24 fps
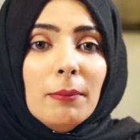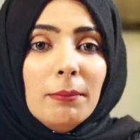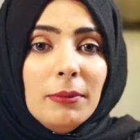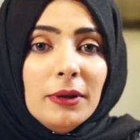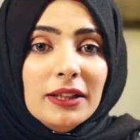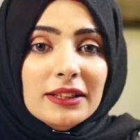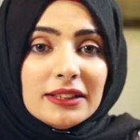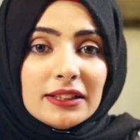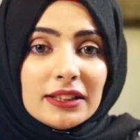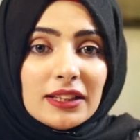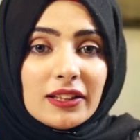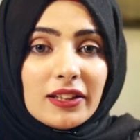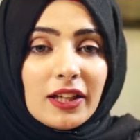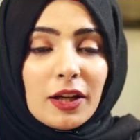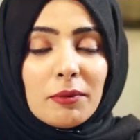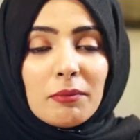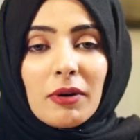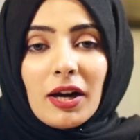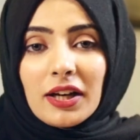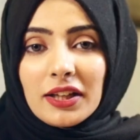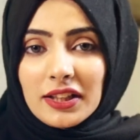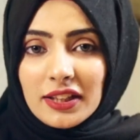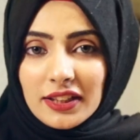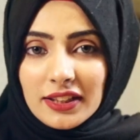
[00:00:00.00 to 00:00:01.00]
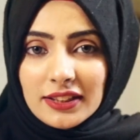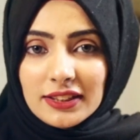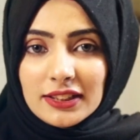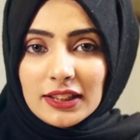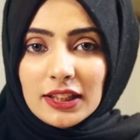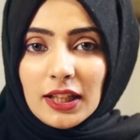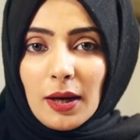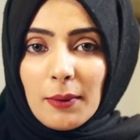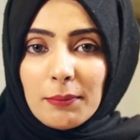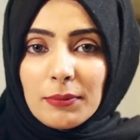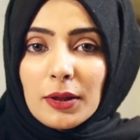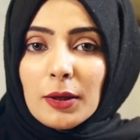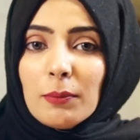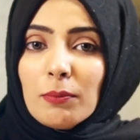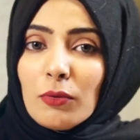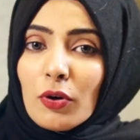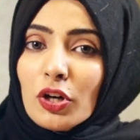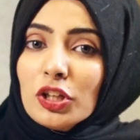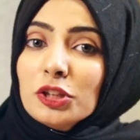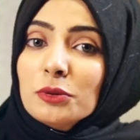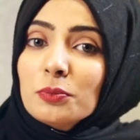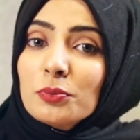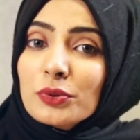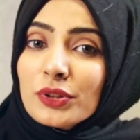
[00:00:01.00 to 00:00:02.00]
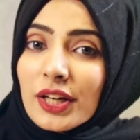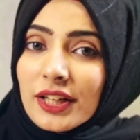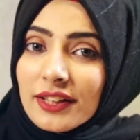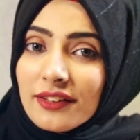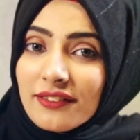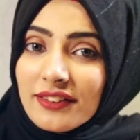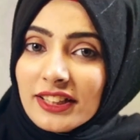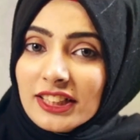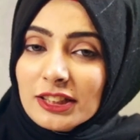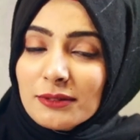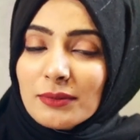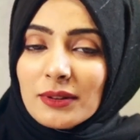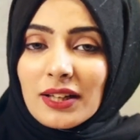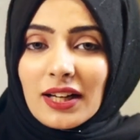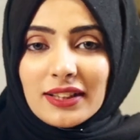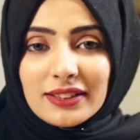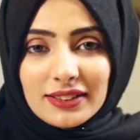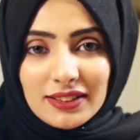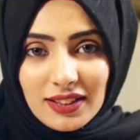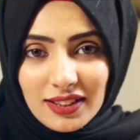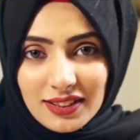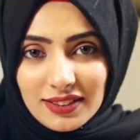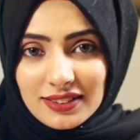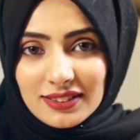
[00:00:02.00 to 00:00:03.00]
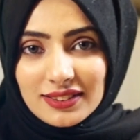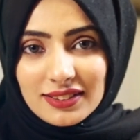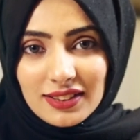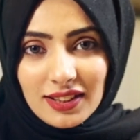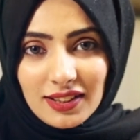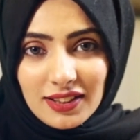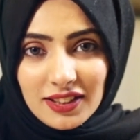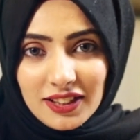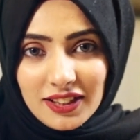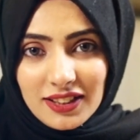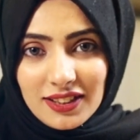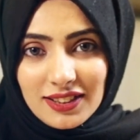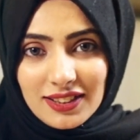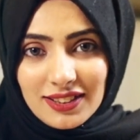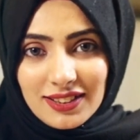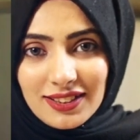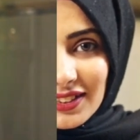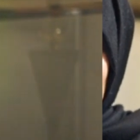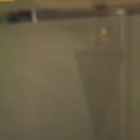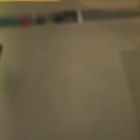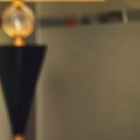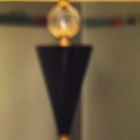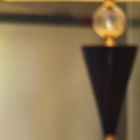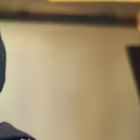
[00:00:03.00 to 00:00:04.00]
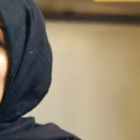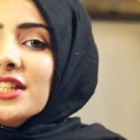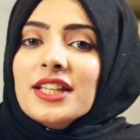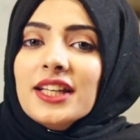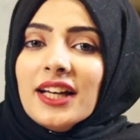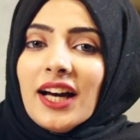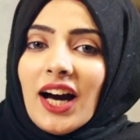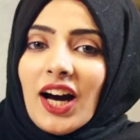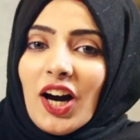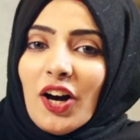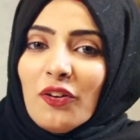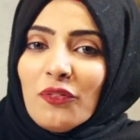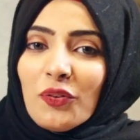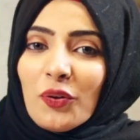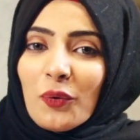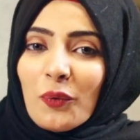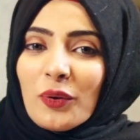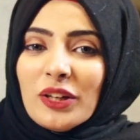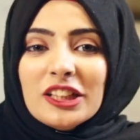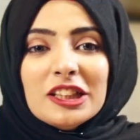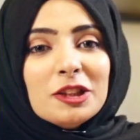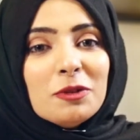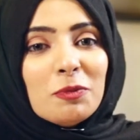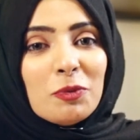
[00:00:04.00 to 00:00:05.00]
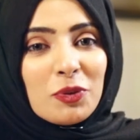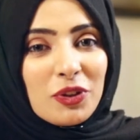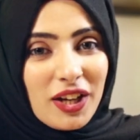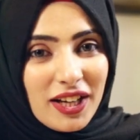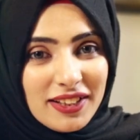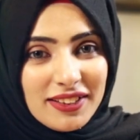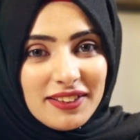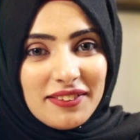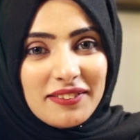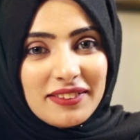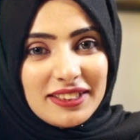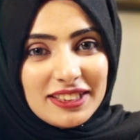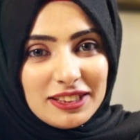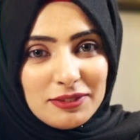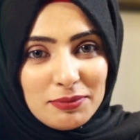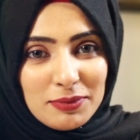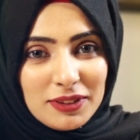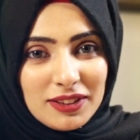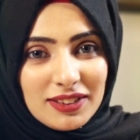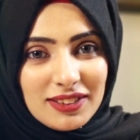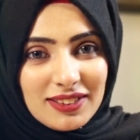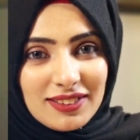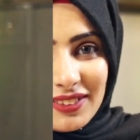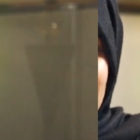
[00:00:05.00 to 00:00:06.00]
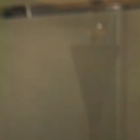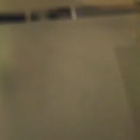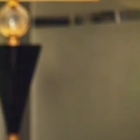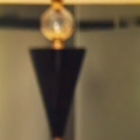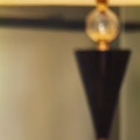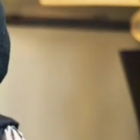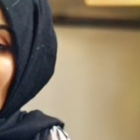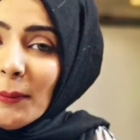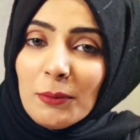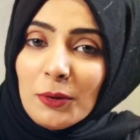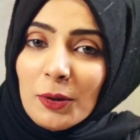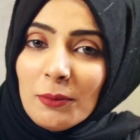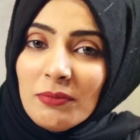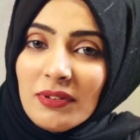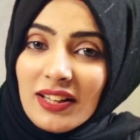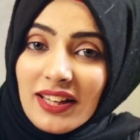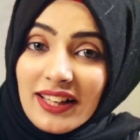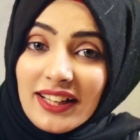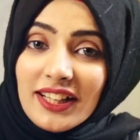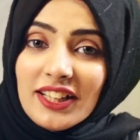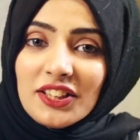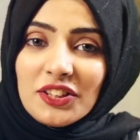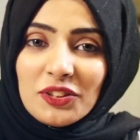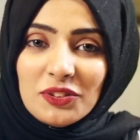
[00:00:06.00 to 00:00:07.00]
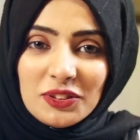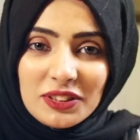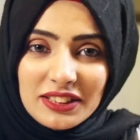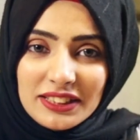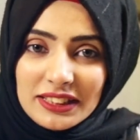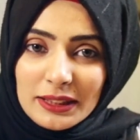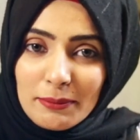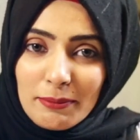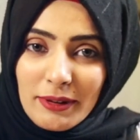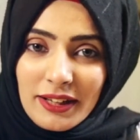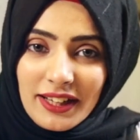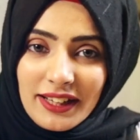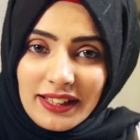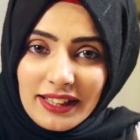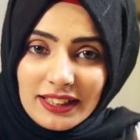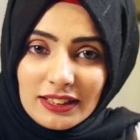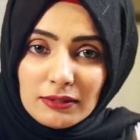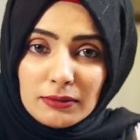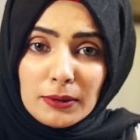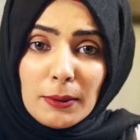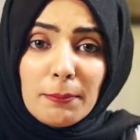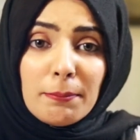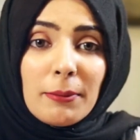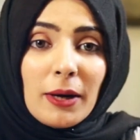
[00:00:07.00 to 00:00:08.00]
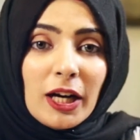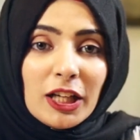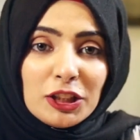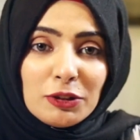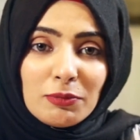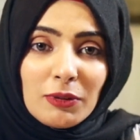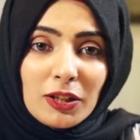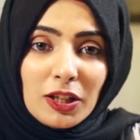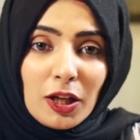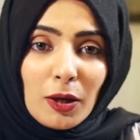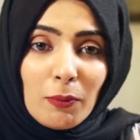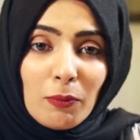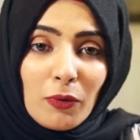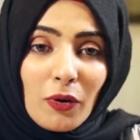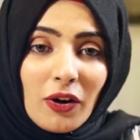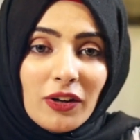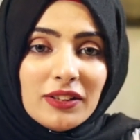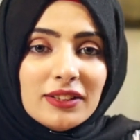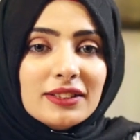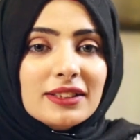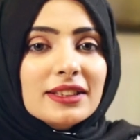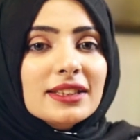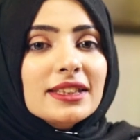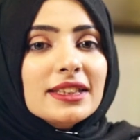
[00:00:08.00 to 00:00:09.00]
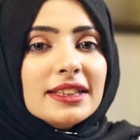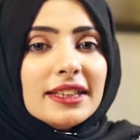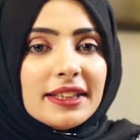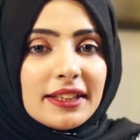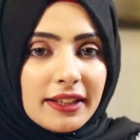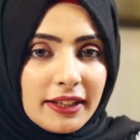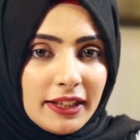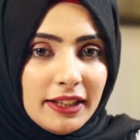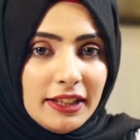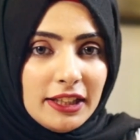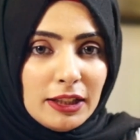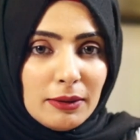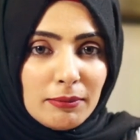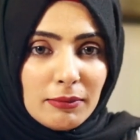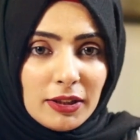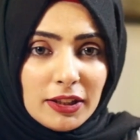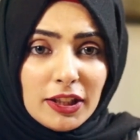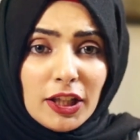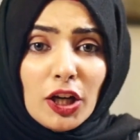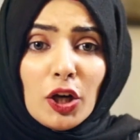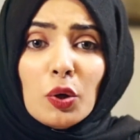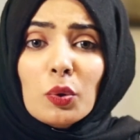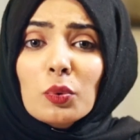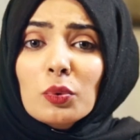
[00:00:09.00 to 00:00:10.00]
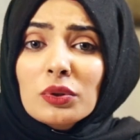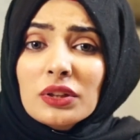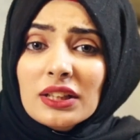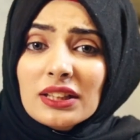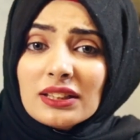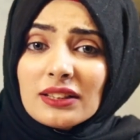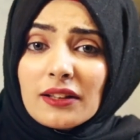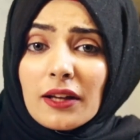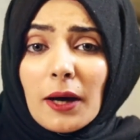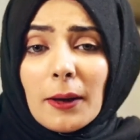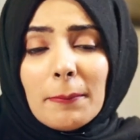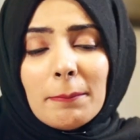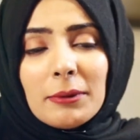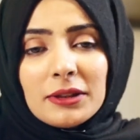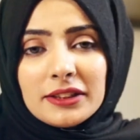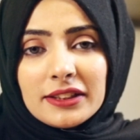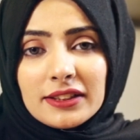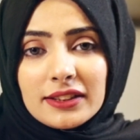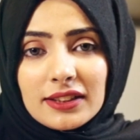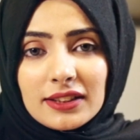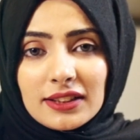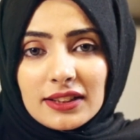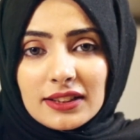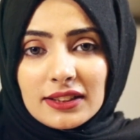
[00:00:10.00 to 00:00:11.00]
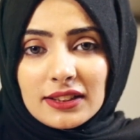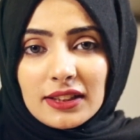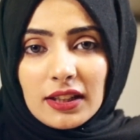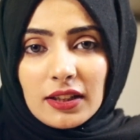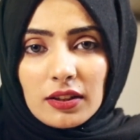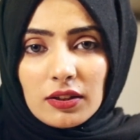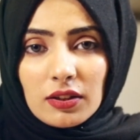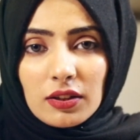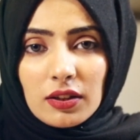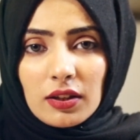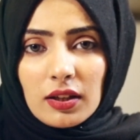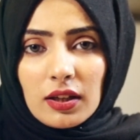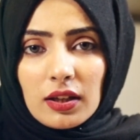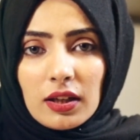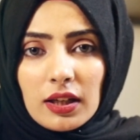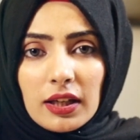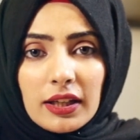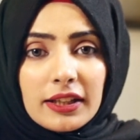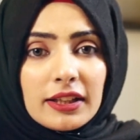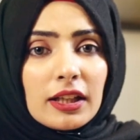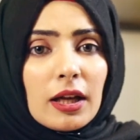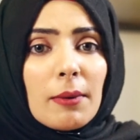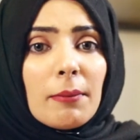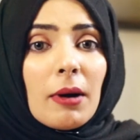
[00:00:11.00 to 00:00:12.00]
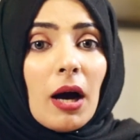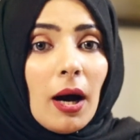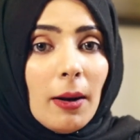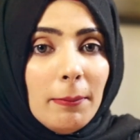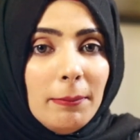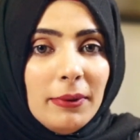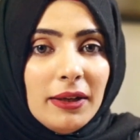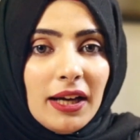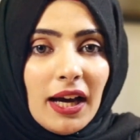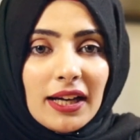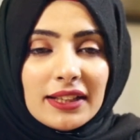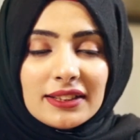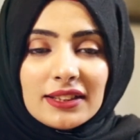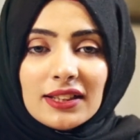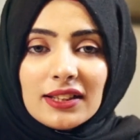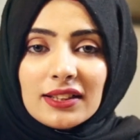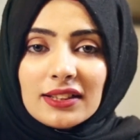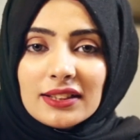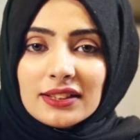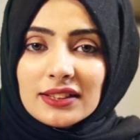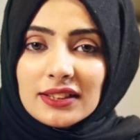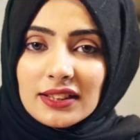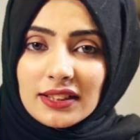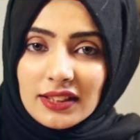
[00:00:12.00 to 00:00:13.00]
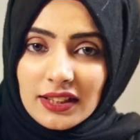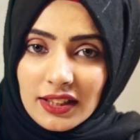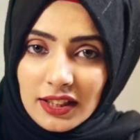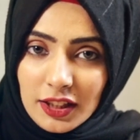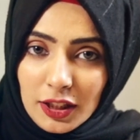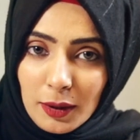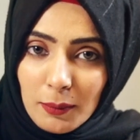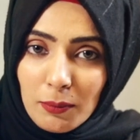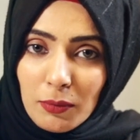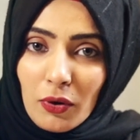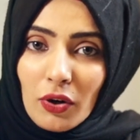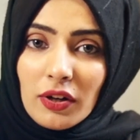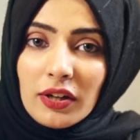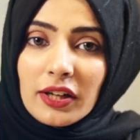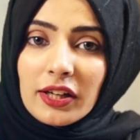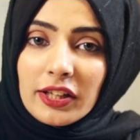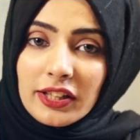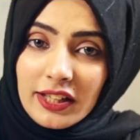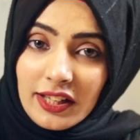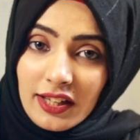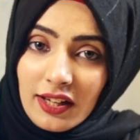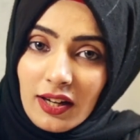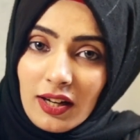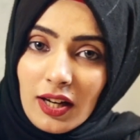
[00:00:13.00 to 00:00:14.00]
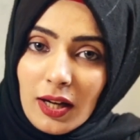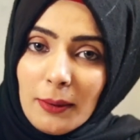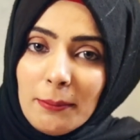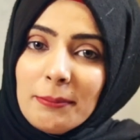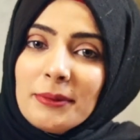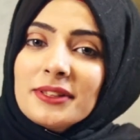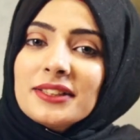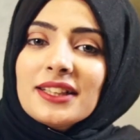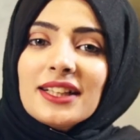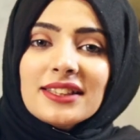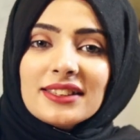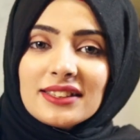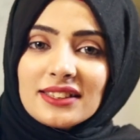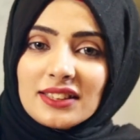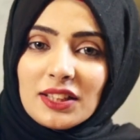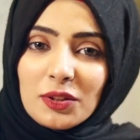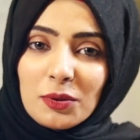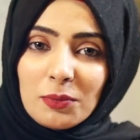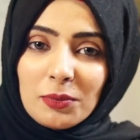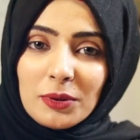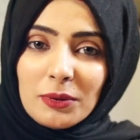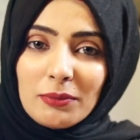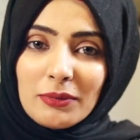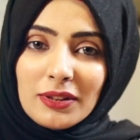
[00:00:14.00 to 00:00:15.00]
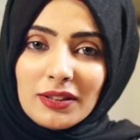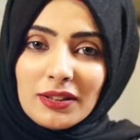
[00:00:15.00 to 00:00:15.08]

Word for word: अब भी स्टेट लैंड मार्केटिंग से अपने प्लॉट्स पुराने रेट्स पर हासिल कर सकते हैं जी हाँ व्यूअर्स पुराने रेट्स पर अब आपको मिलेगा न्यू सिटी पैराडाइज पर पाँच पड़ला प्लॉट जिसकी नई कीमत है उन्नीस लाख पचहत्तर हज़ार लेकिन आप अब भी हासिल कर सकते हैं ये प्लॉट अठारह लाख पचास हज़ार रुपये